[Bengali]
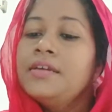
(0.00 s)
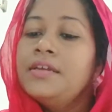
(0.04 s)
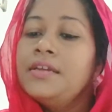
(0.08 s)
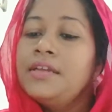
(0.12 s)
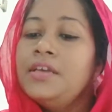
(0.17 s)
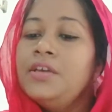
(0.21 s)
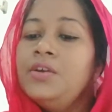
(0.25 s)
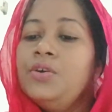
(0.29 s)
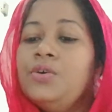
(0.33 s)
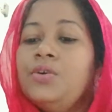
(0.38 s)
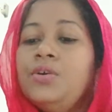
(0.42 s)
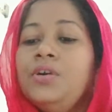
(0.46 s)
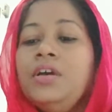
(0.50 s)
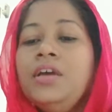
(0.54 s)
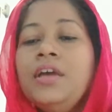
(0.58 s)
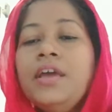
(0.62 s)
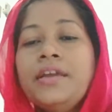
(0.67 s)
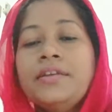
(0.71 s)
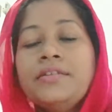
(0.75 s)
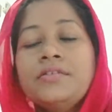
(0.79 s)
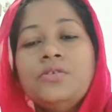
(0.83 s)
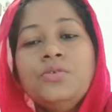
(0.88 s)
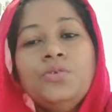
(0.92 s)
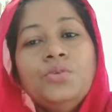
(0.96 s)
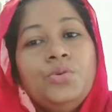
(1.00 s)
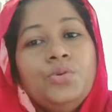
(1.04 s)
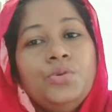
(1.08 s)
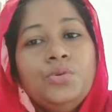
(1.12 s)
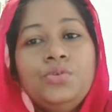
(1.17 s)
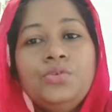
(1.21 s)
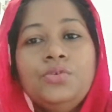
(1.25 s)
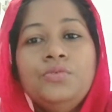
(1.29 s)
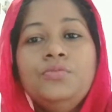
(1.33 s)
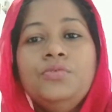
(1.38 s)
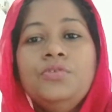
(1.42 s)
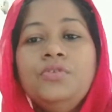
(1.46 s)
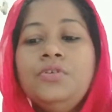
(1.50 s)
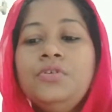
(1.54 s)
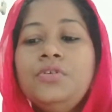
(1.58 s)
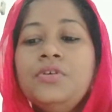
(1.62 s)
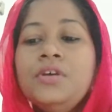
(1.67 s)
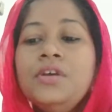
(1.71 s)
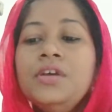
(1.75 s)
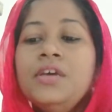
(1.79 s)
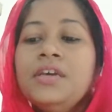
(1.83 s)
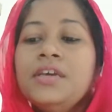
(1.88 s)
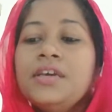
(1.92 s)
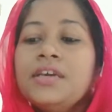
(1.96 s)
গৃহ একটা অন্যতম
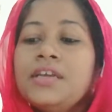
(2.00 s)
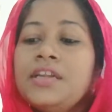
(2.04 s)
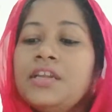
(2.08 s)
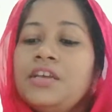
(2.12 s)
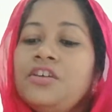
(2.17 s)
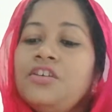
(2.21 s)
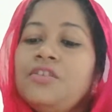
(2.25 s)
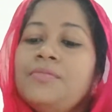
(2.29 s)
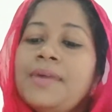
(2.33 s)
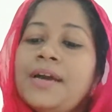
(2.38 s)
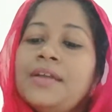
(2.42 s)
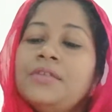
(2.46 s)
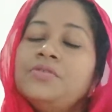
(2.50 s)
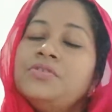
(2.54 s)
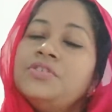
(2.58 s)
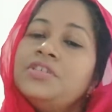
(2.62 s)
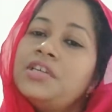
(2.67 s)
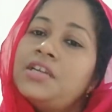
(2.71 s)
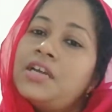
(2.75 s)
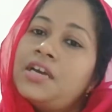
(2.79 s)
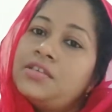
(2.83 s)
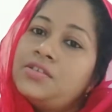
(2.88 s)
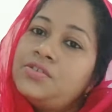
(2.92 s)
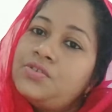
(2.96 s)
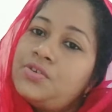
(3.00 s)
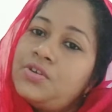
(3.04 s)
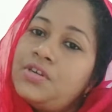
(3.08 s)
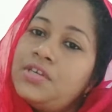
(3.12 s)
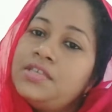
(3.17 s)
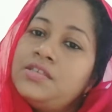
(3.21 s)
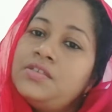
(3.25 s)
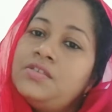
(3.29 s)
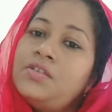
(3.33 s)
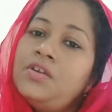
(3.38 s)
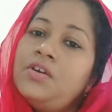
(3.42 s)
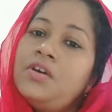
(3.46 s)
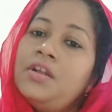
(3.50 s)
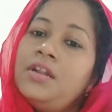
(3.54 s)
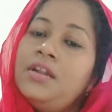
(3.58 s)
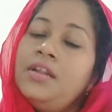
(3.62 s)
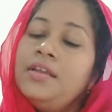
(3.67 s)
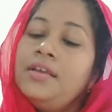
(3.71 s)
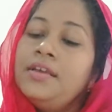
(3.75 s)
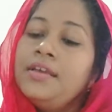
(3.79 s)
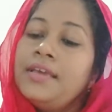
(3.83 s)
গৃহ মানুষের আশ্রয়স্থল